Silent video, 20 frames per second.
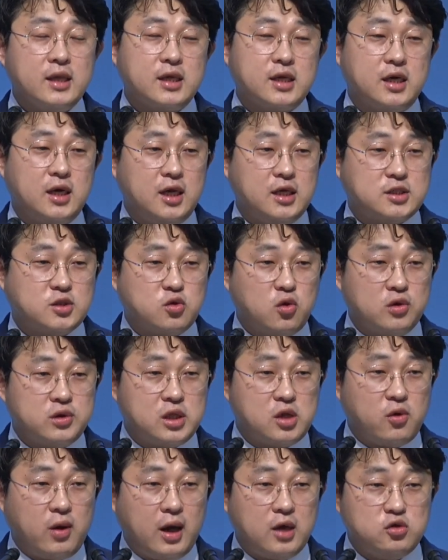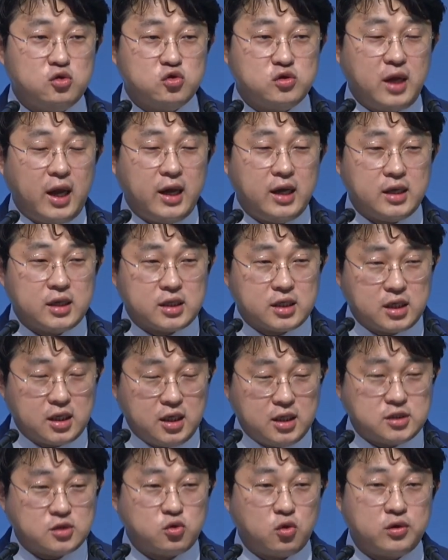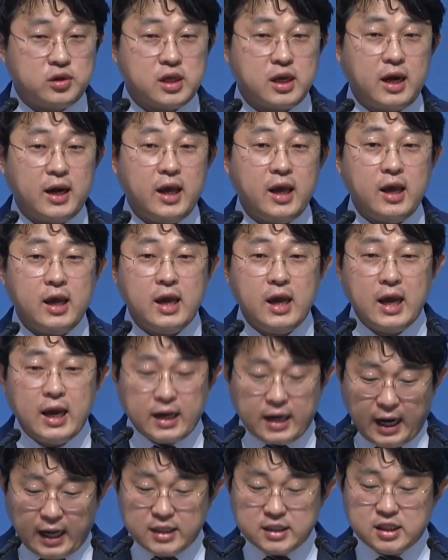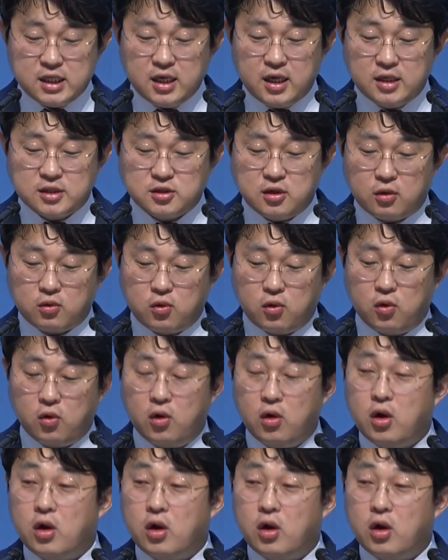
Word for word: 그리스도인들과 유대인 그리스도인들 간의 갈등이 있었고